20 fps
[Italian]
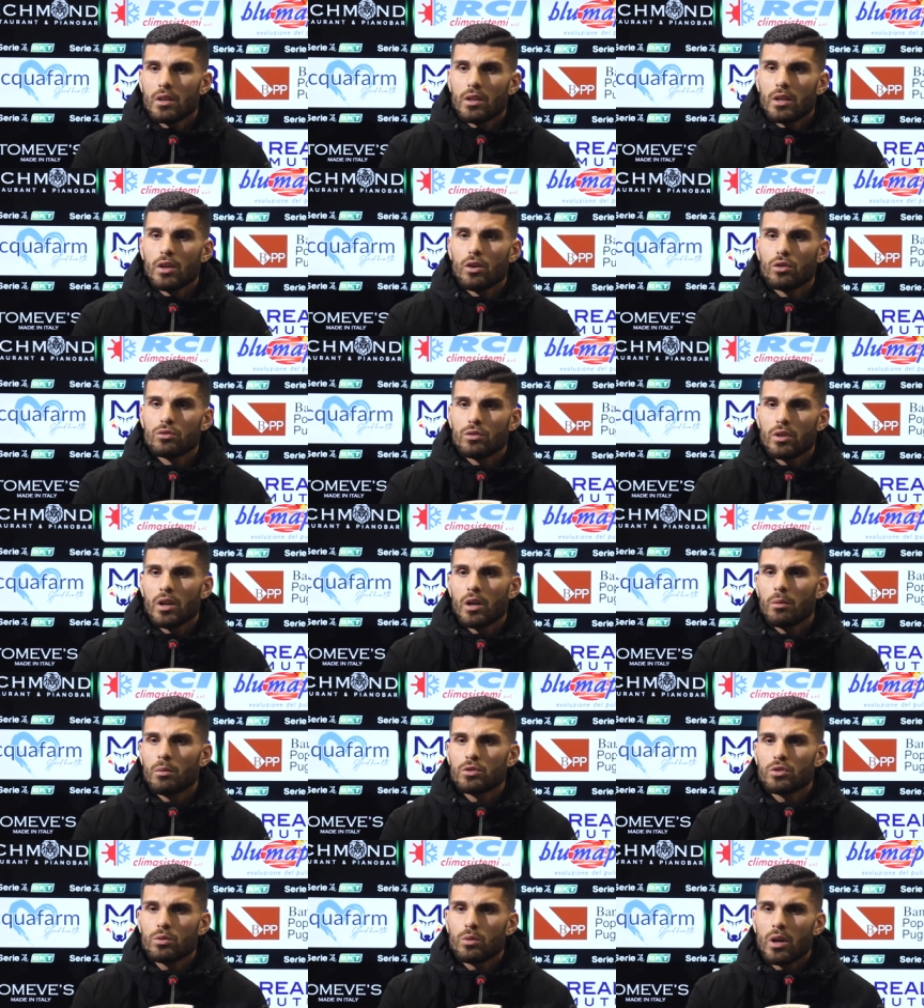
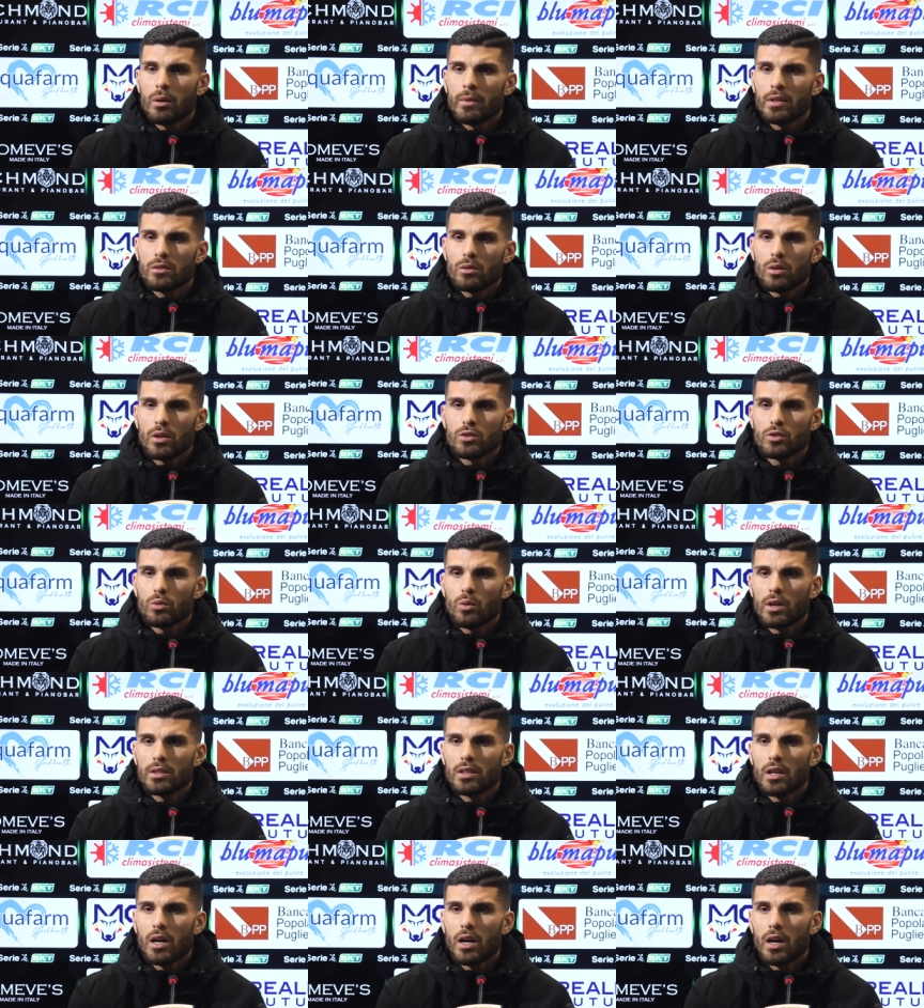incontreremo sicuramente una
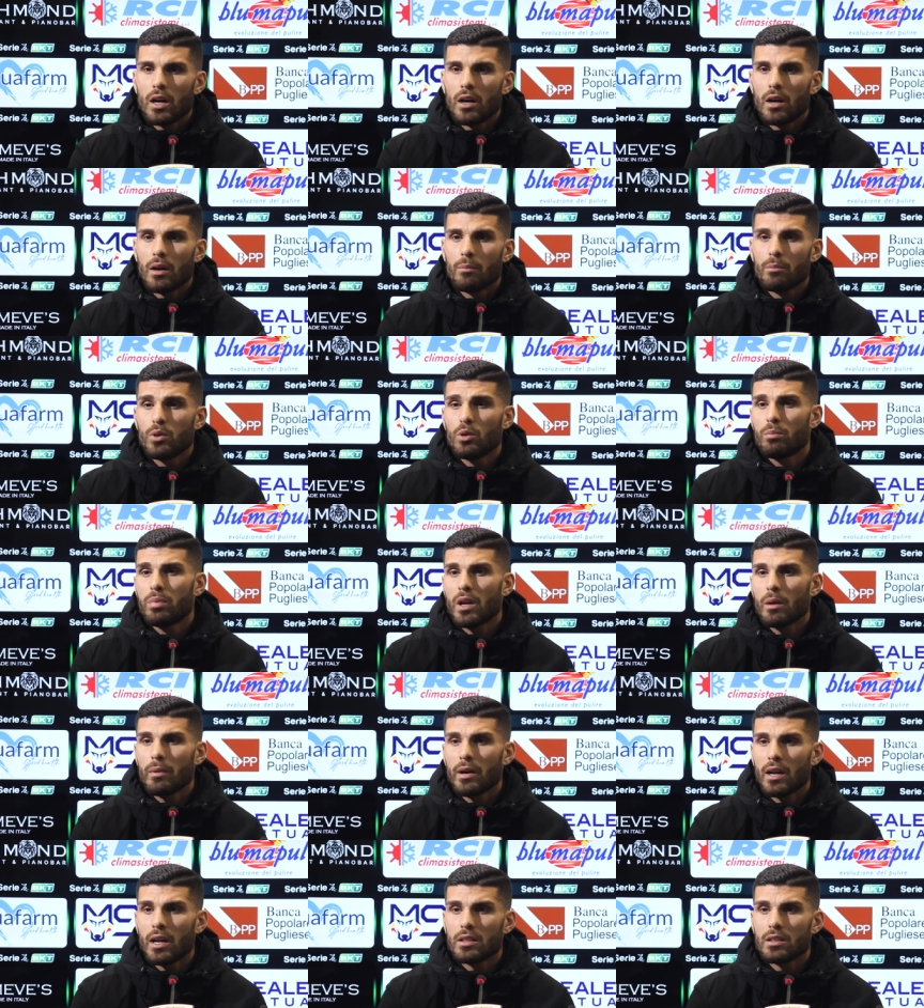squadra più
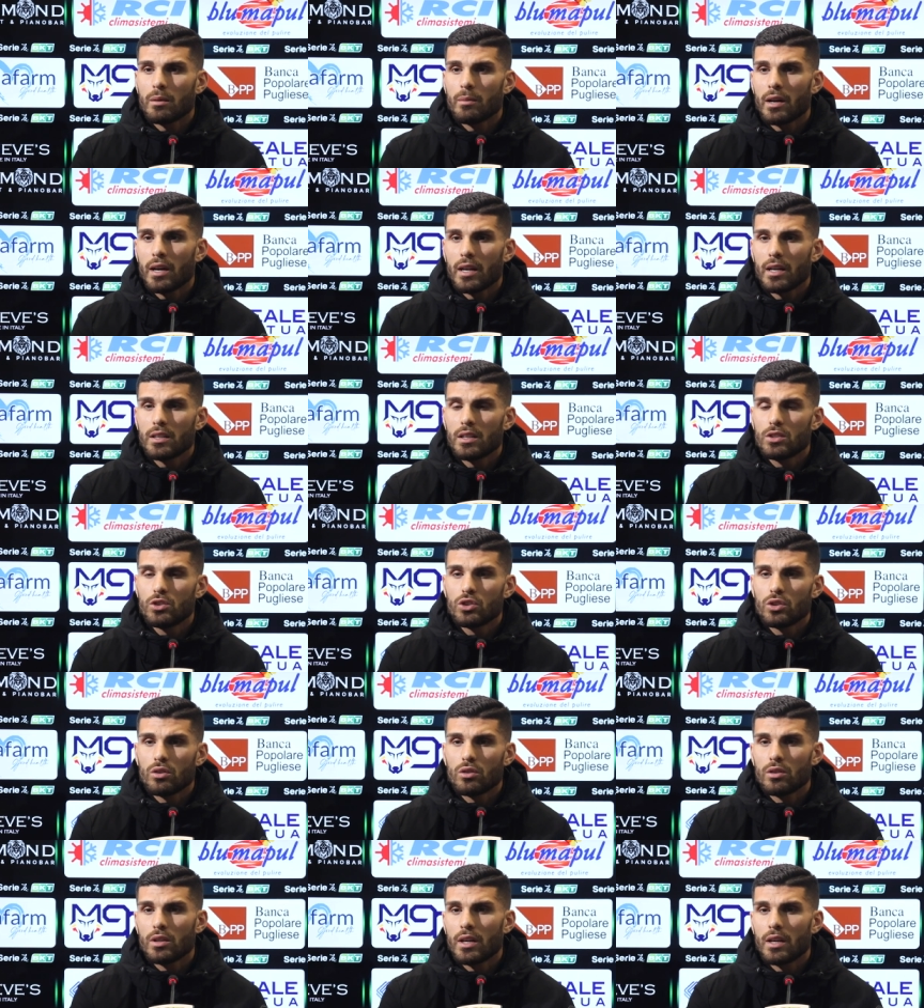preparata magari del
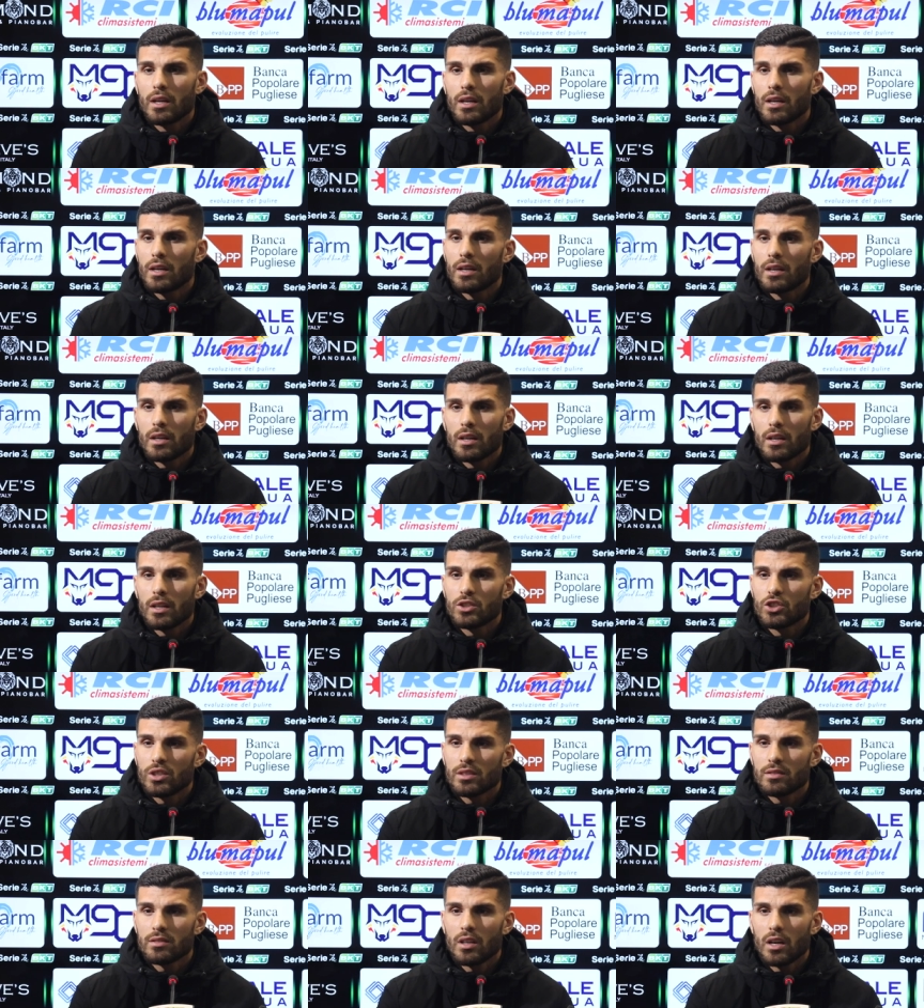girone che
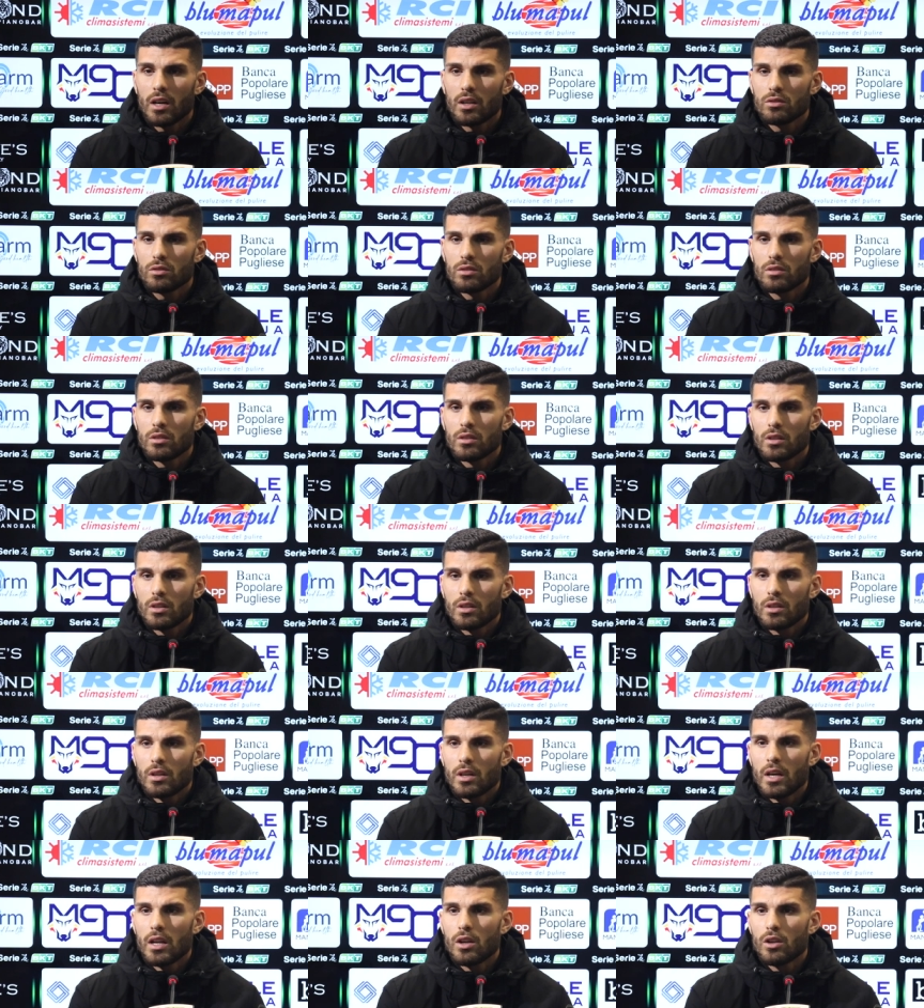c'è stato
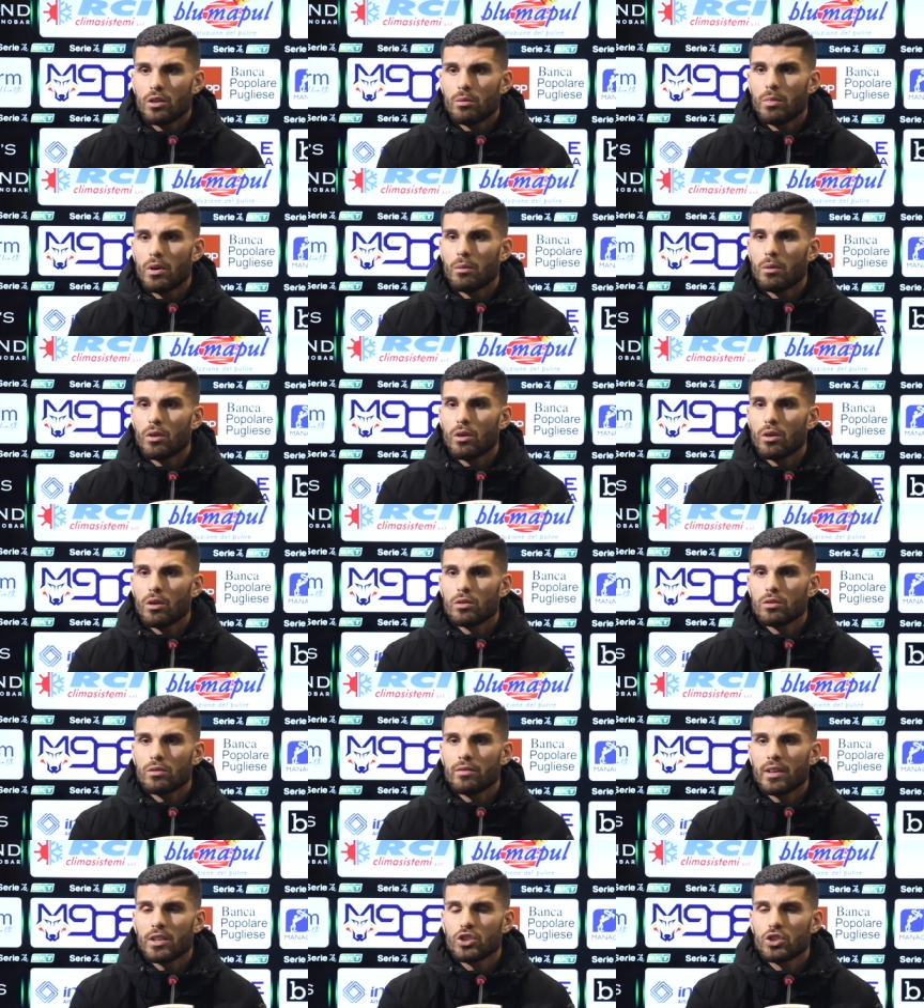e noi dobbiamo
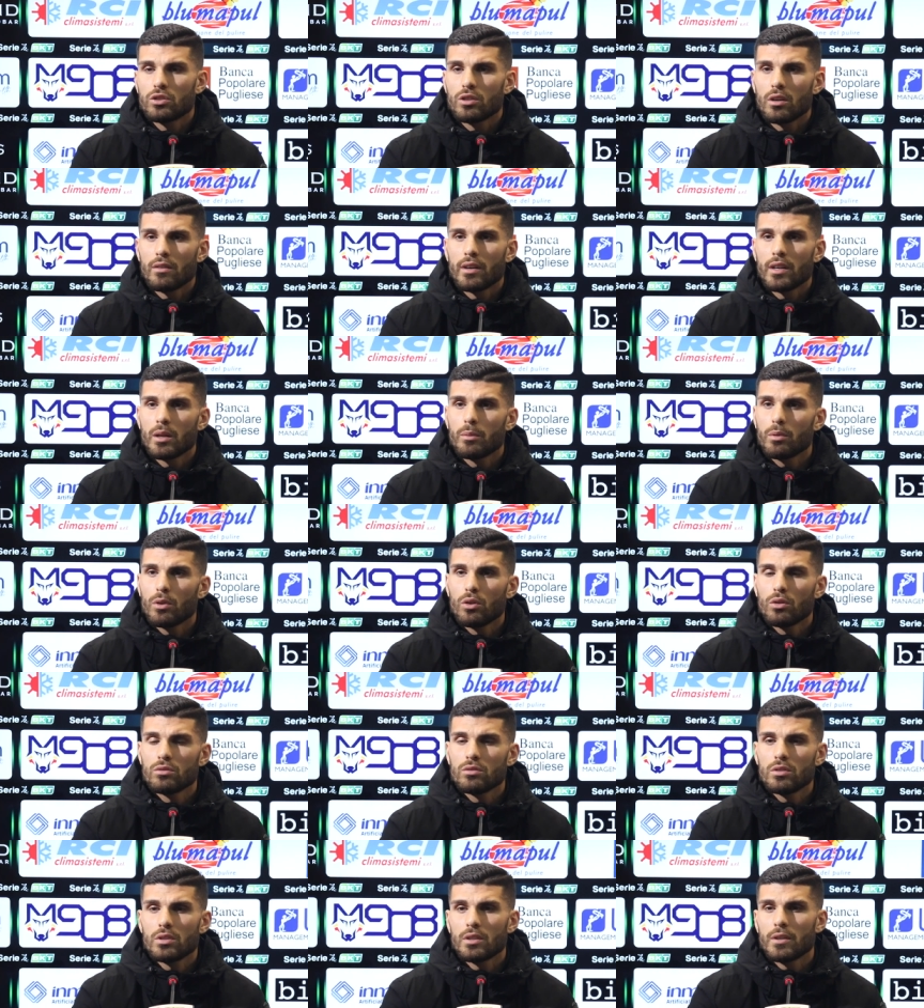farci trovare
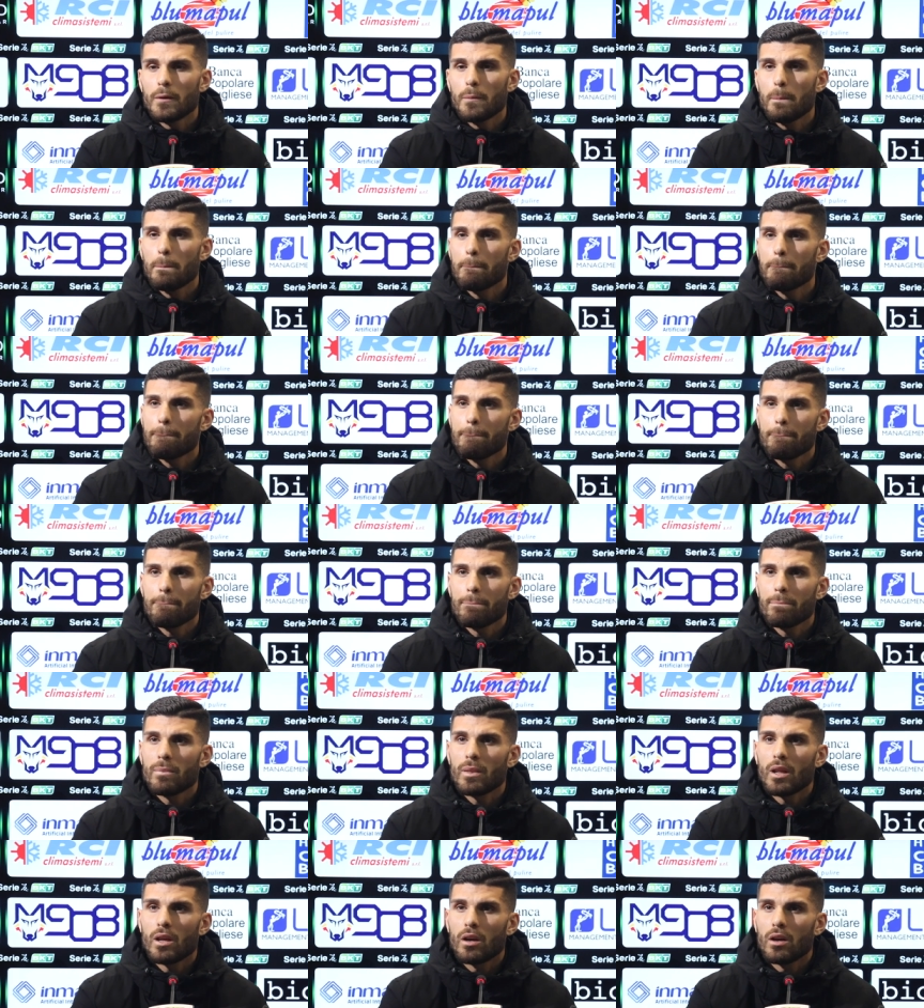pronti,
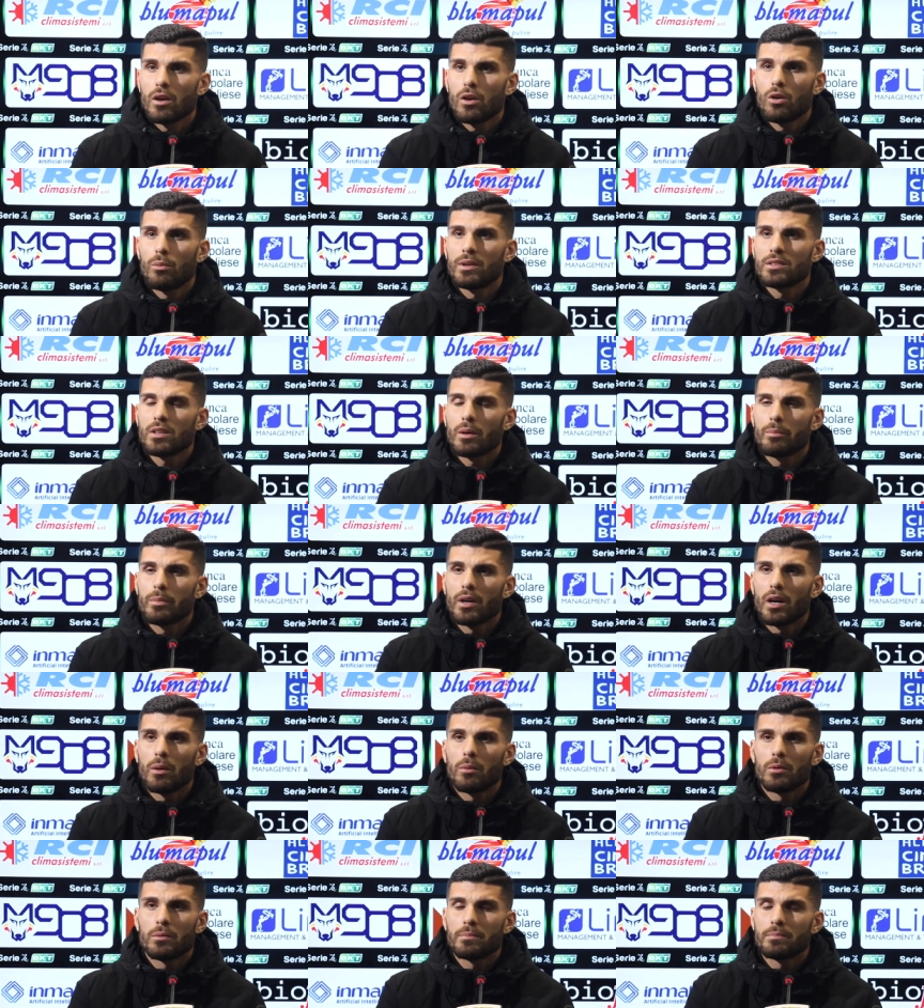come
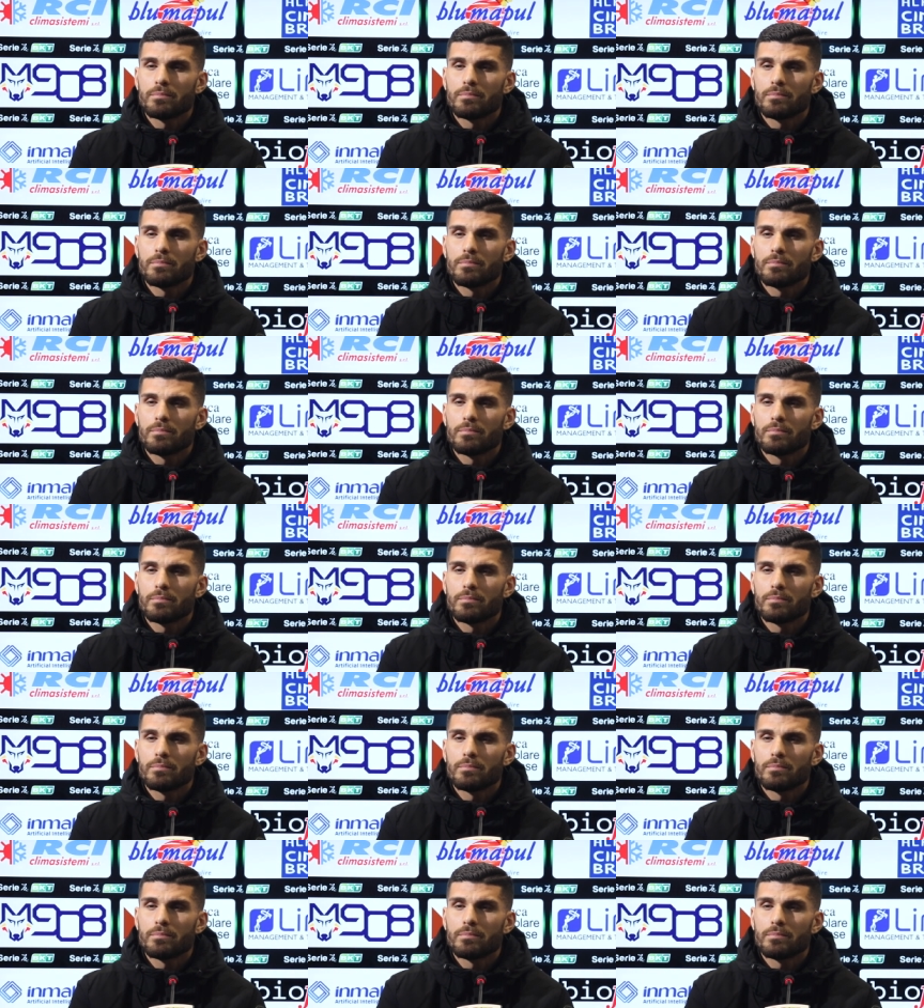sappiamo.